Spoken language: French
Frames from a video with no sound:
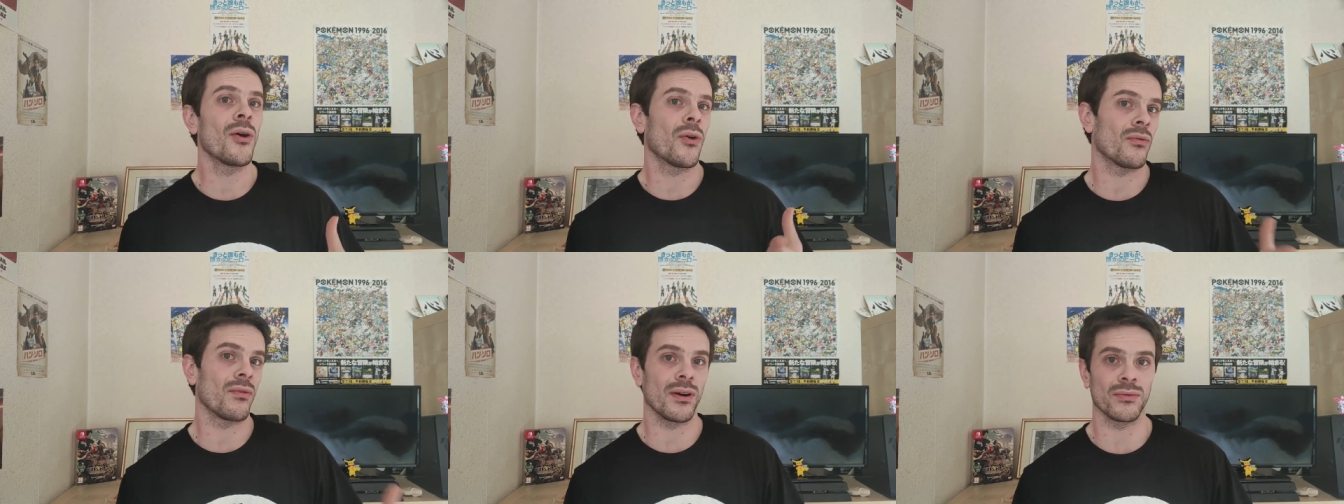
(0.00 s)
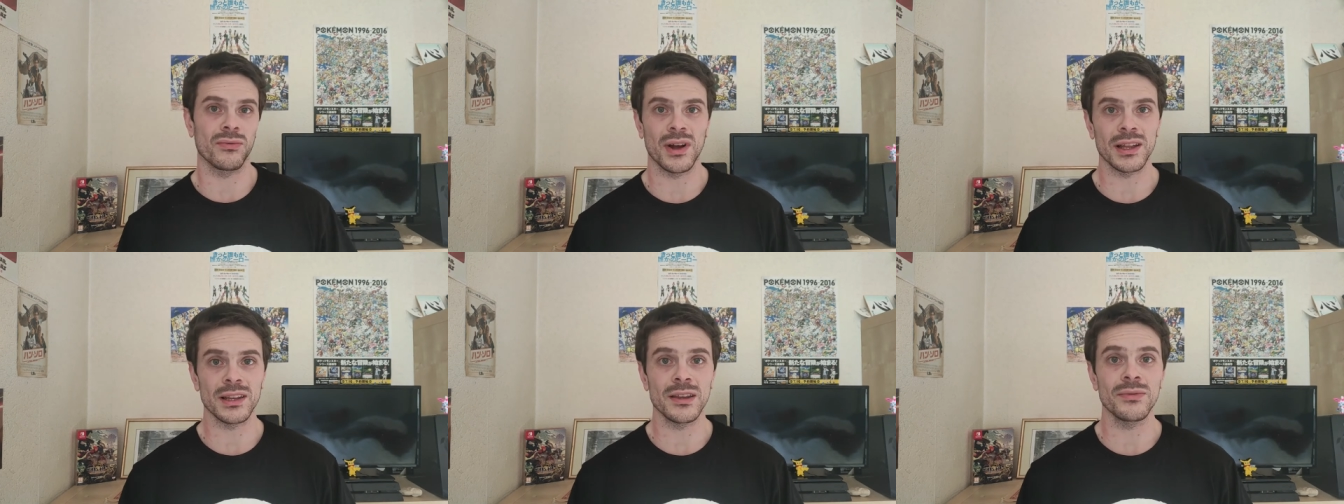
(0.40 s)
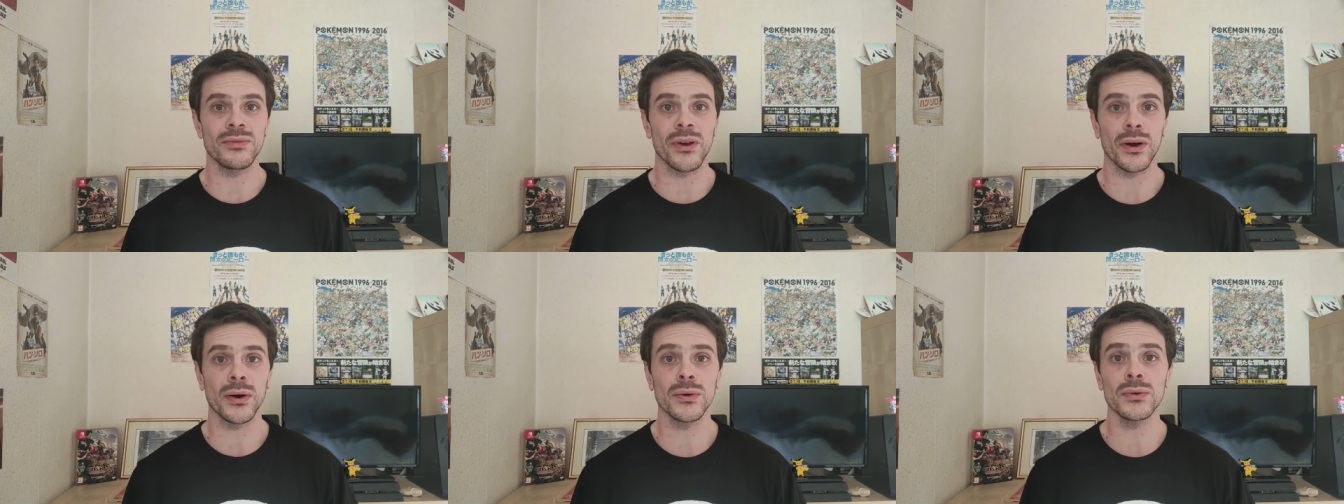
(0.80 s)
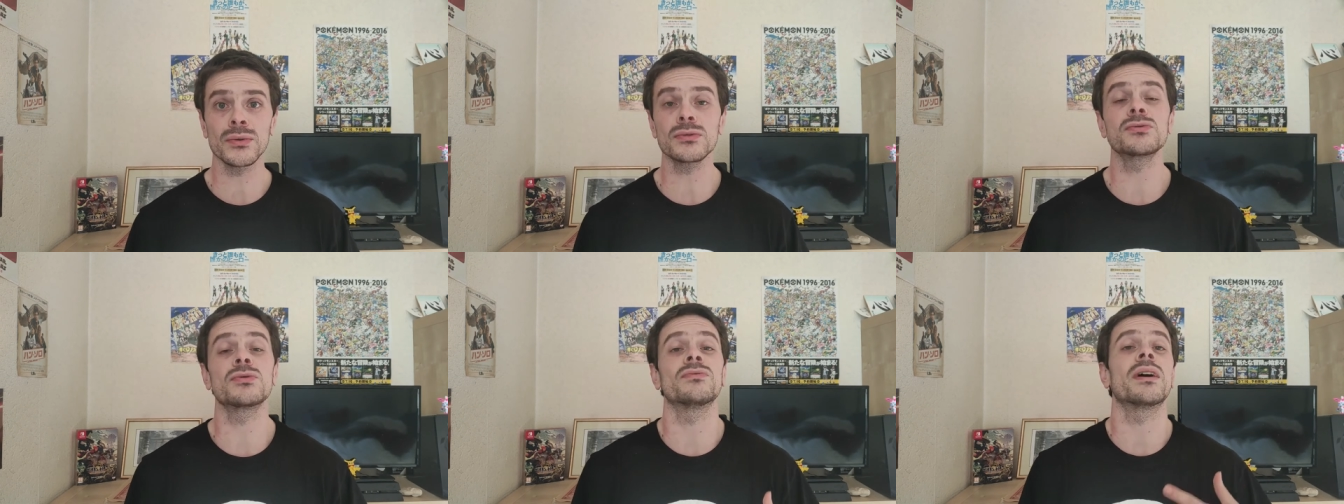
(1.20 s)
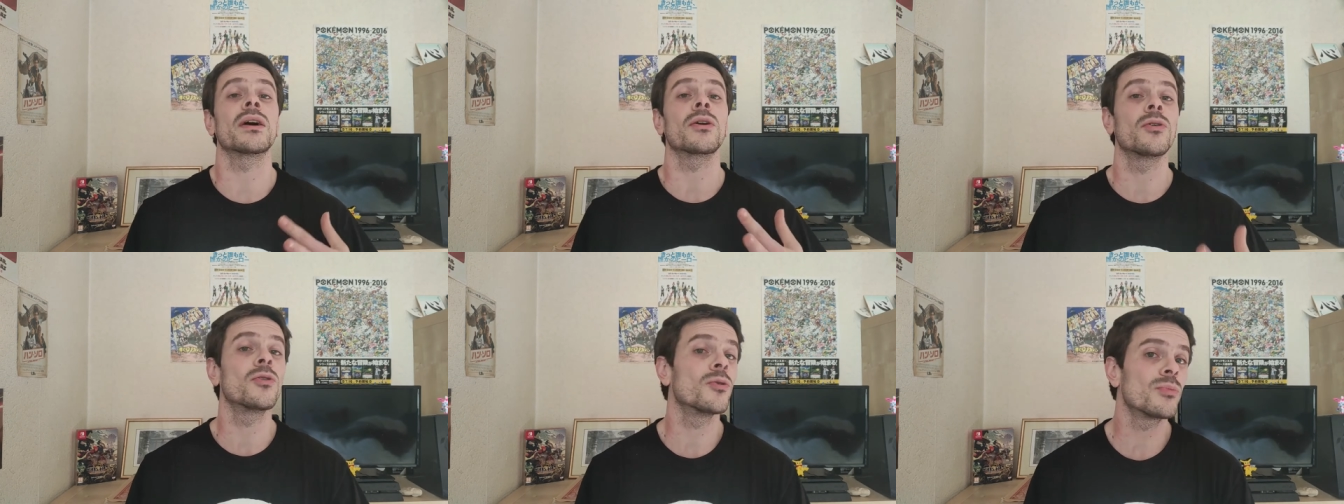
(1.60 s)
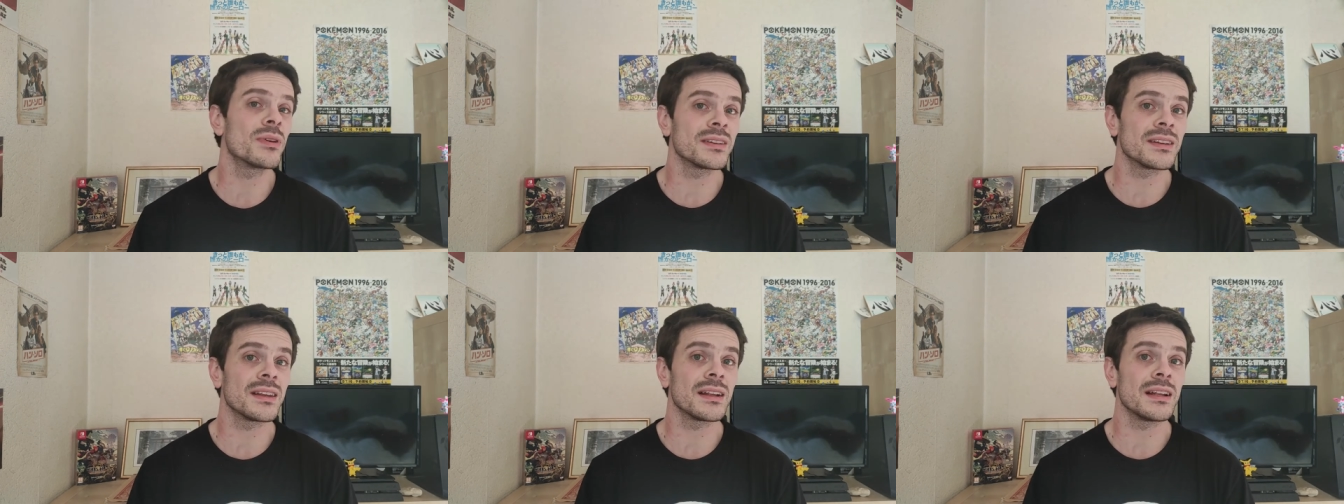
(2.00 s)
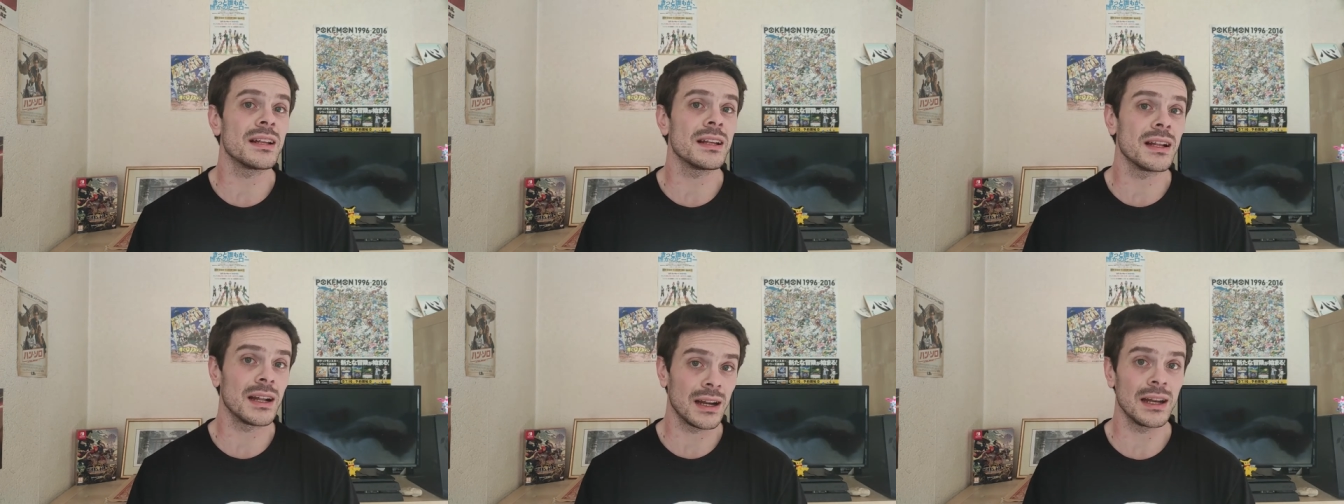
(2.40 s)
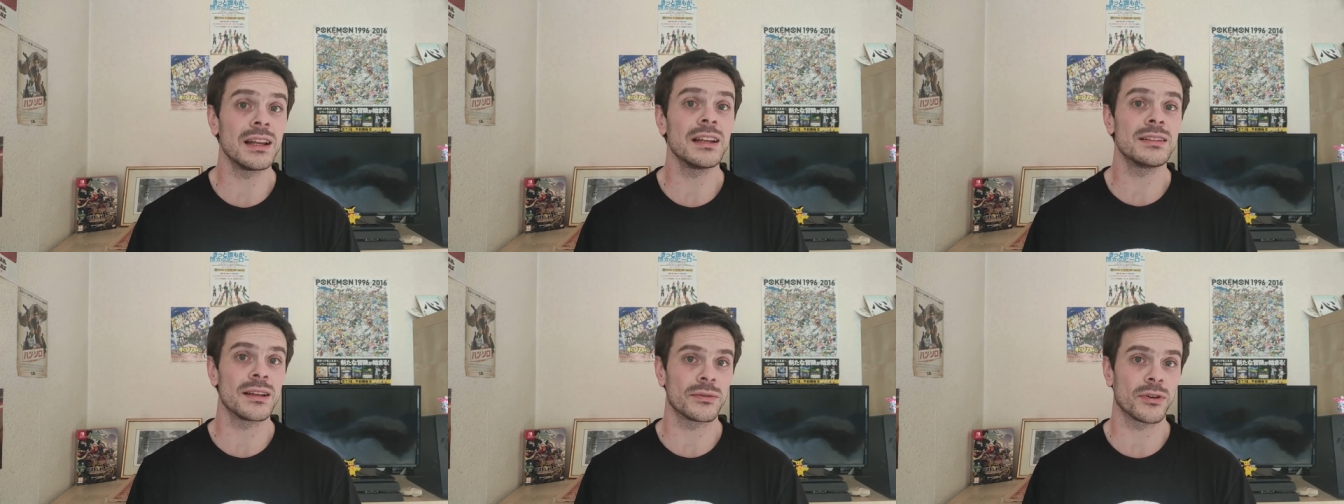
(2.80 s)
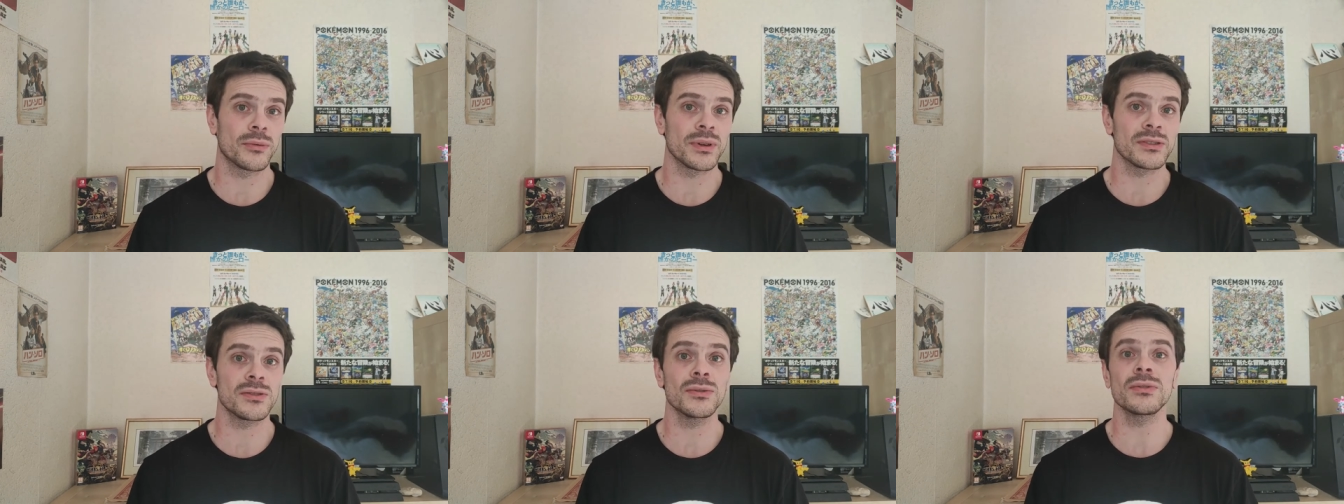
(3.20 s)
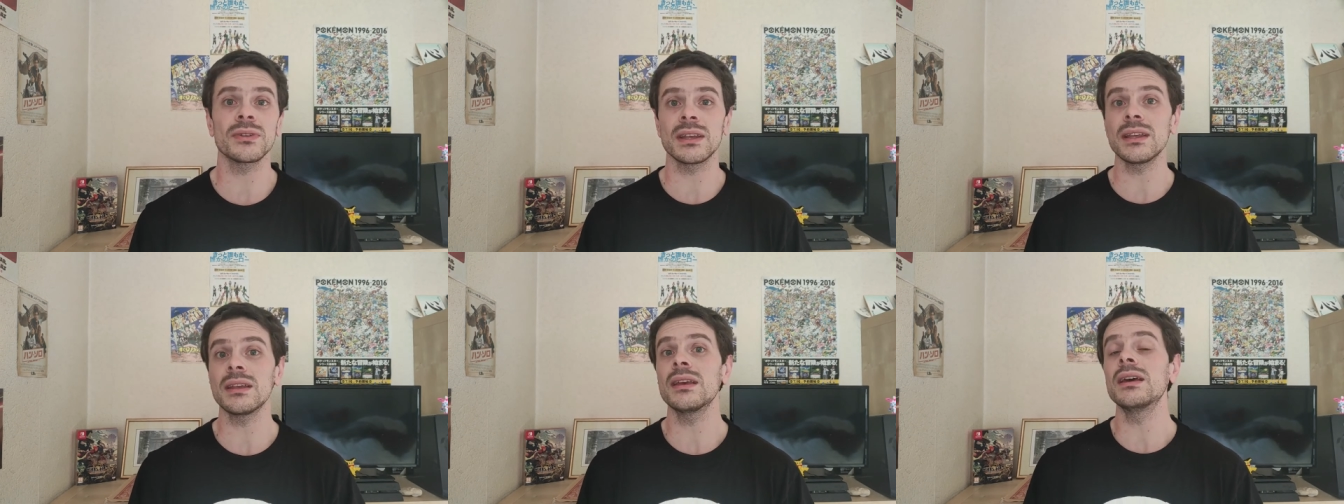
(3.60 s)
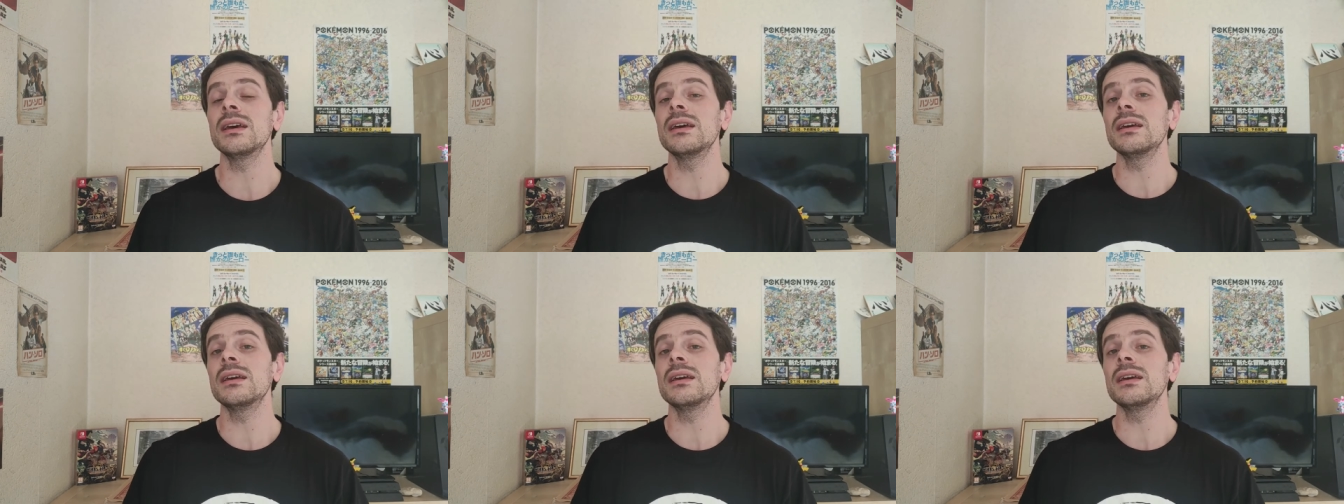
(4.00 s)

On va voir les différences, on va compléter les, les informations et